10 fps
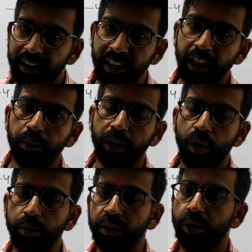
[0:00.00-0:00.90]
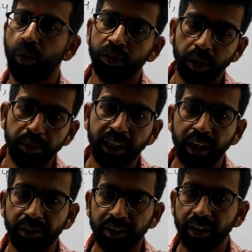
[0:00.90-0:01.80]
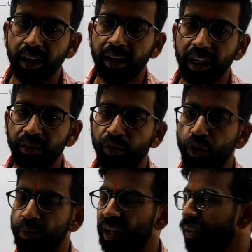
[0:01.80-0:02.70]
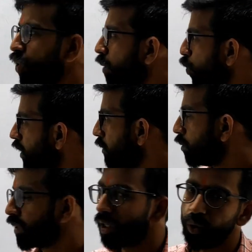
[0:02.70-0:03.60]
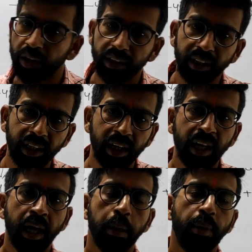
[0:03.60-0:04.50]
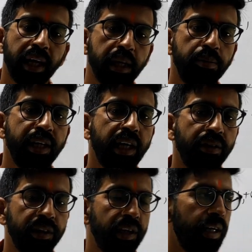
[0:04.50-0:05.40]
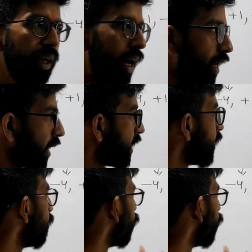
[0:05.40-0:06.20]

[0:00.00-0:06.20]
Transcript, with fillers: दे देगा बताओ इनमें से कौन सा मीन डेविएशन का करेक्ट फॉर्मूला है तो आपको ये भी पता होना चाहिए बाकी मीन डेविएशन निकालना कैसे है वो